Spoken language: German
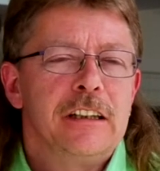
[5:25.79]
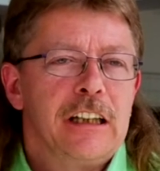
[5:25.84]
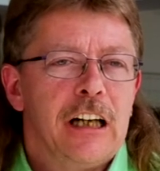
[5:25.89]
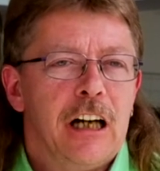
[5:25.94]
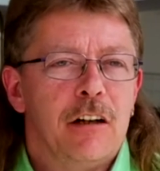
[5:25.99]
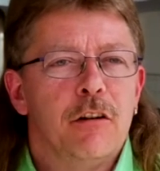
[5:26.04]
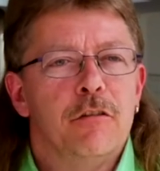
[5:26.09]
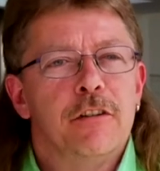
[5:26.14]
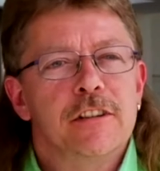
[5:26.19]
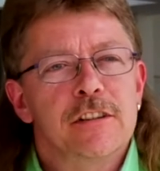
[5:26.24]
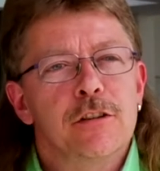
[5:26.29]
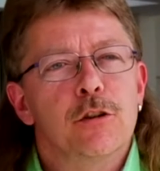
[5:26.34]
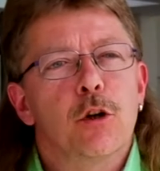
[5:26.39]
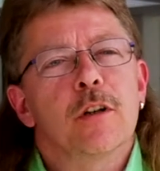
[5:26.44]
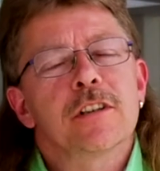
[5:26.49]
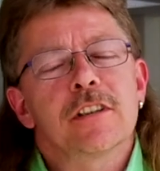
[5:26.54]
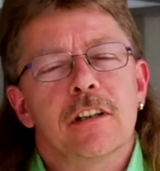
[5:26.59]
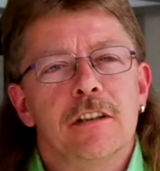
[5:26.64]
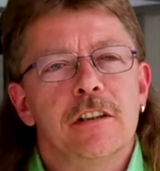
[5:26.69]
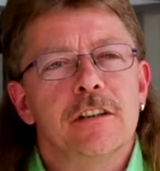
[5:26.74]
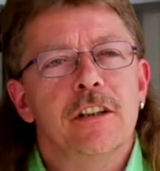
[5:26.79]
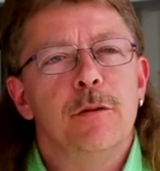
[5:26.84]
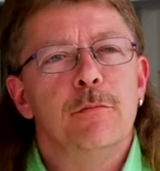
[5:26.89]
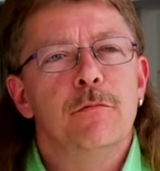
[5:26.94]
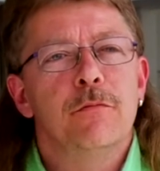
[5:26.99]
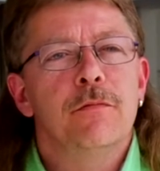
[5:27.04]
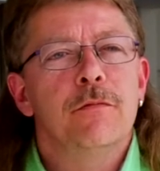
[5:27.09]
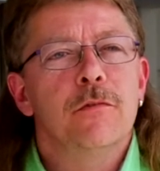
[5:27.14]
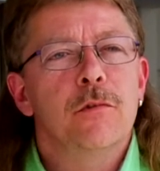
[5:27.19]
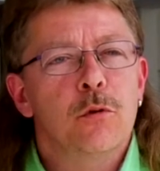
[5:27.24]
aber wir sind trotz
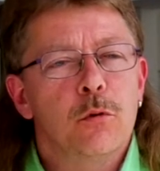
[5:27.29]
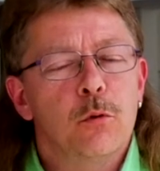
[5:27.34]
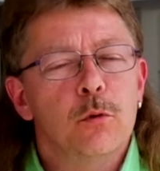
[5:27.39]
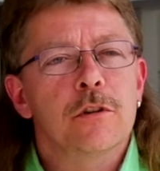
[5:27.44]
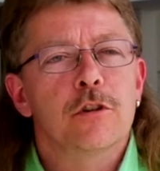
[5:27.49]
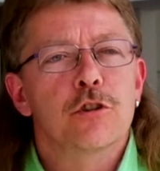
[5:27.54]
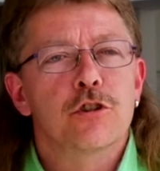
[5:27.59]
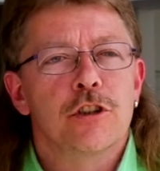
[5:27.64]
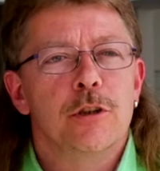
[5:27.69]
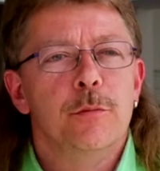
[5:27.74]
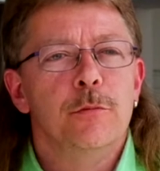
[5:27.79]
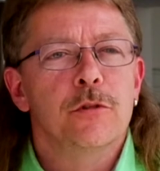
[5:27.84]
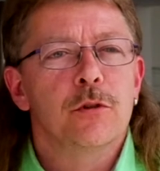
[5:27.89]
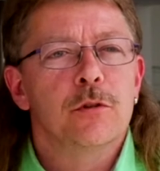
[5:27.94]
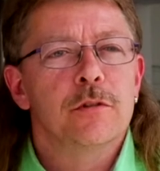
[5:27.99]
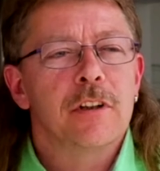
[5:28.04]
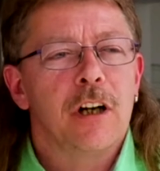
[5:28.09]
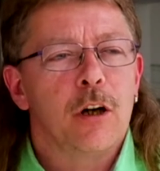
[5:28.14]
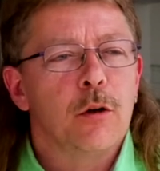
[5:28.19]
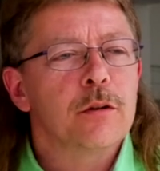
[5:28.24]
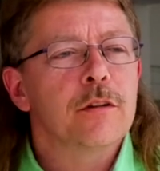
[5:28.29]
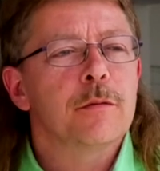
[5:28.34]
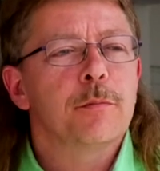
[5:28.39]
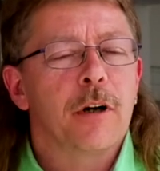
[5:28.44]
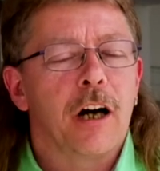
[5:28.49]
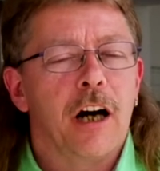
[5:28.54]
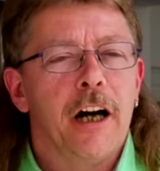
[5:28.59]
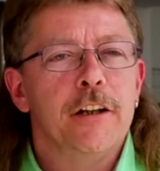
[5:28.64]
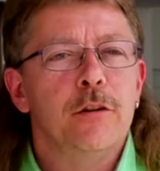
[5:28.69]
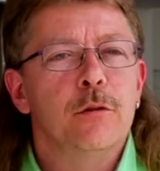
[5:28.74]
alledem gut gestimmt und auch
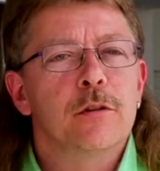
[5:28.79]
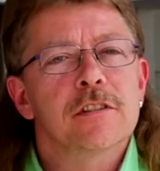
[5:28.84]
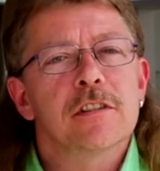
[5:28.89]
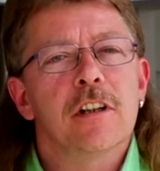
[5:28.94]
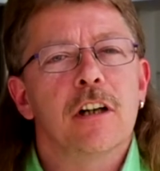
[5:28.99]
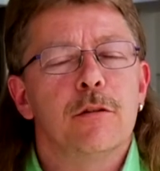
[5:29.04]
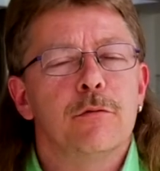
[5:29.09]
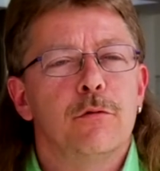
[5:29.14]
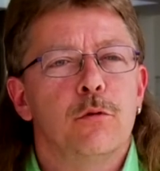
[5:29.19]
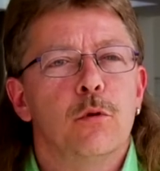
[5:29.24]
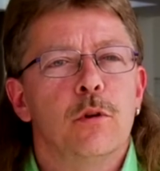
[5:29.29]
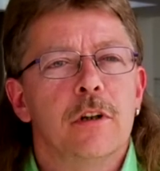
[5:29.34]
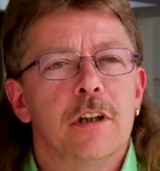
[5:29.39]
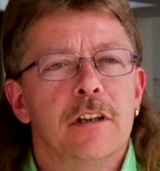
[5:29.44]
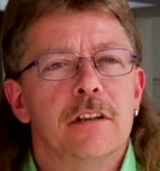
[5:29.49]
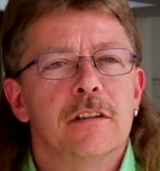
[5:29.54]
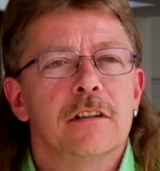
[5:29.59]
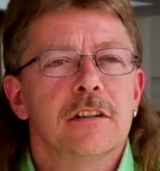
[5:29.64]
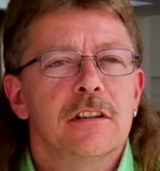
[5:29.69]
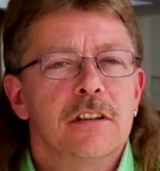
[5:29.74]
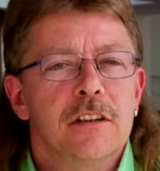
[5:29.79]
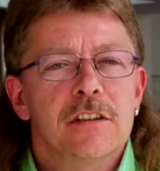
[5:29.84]
bereiten uns darauf vor,